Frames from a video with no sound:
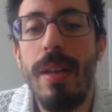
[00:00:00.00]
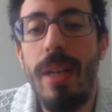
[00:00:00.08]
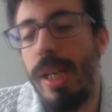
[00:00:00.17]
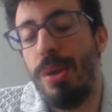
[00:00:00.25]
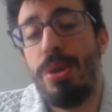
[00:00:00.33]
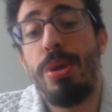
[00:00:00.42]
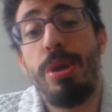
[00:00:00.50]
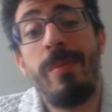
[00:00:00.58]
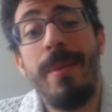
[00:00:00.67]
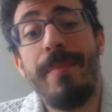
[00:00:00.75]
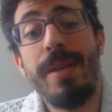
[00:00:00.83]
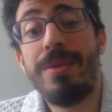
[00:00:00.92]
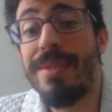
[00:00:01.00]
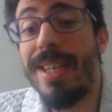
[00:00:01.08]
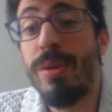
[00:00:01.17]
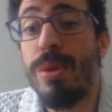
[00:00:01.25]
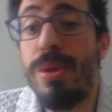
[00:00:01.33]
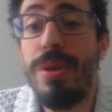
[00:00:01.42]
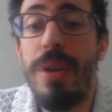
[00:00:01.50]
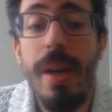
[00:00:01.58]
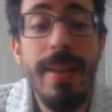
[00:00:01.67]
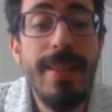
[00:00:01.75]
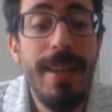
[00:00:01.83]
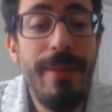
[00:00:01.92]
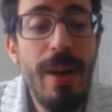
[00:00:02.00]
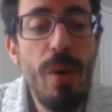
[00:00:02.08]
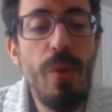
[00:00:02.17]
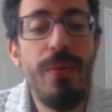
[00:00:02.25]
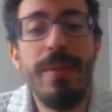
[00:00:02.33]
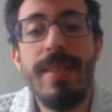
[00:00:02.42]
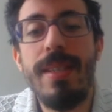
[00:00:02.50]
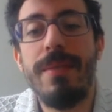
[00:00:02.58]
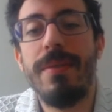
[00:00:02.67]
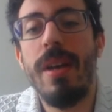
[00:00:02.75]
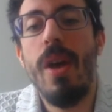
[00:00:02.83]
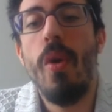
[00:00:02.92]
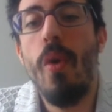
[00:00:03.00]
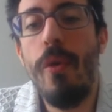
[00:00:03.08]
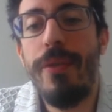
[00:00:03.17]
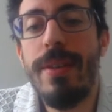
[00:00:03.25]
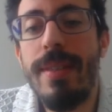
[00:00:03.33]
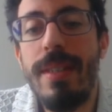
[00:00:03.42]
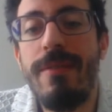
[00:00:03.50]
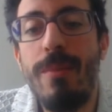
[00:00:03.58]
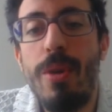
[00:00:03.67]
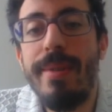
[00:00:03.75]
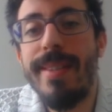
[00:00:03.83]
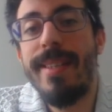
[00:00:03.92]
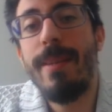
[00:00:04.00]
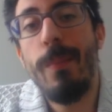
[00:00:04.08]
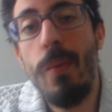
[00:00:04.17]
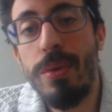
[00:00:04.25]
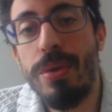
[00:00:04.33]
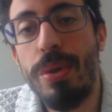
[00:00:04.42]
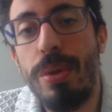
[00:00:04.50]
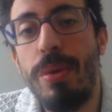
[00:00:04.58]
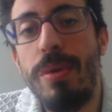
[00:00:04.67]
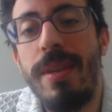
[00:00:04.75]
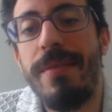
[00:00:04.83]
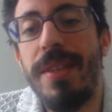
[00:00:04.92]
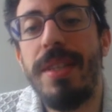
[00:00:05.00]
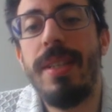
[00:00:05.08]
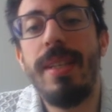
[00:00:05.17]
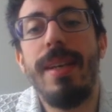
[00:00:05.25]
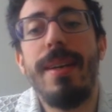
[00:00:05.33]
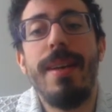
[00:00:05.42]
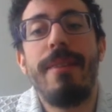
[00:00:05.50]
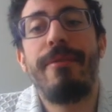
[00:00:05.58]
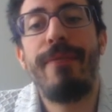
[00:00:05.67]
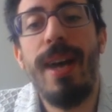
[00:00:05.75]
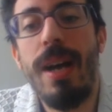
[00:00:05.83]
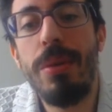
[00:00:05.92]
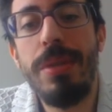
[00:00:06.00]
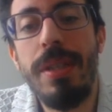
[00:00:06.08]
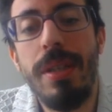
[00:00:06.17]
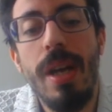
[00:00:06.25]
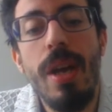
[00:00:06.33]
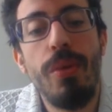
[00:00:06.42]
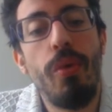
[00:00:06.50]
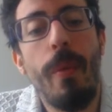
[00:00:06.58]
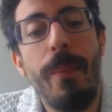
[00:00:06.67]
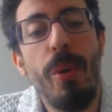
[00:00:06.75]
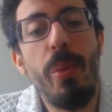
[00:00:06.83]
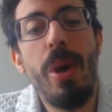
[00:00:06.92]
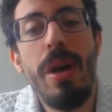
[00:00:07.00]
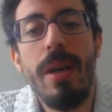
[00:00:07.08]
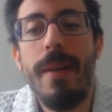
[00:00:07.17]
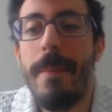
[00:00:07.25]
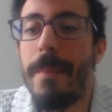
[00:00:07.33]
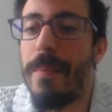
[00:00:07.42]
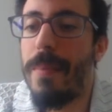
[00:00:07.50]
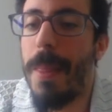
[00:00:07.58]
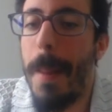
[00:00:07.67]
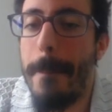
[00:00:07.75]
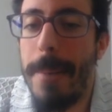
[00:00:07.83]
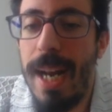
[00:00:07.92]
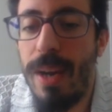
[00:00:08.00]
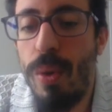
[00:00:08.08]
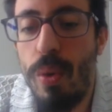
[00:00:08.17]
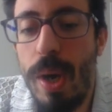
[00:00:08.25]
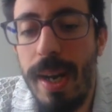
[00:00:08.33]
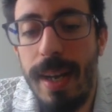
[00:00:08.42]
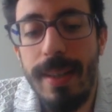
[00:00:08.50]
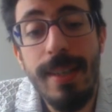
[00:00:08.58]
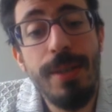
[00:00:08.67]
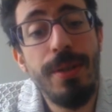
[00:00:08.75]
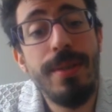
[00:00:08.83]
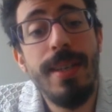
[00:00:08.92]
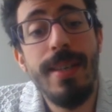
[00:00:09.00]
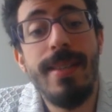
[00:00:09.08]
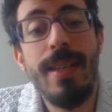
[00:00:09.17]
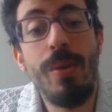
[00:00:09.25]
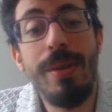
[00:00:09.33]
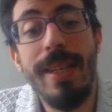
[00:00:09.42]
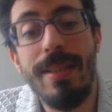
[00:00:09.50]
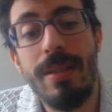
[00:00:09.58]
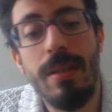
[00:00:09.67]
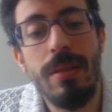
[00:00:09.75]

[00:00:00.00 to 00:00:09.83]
Et je juge même pas juste ça, je juge ses valeurs offensives. Offensivement, c'est monstrueux, il fait des dégâts pharaoniques. Donc pour moi, Black Goku à l'air intelligence, c'est grotesque.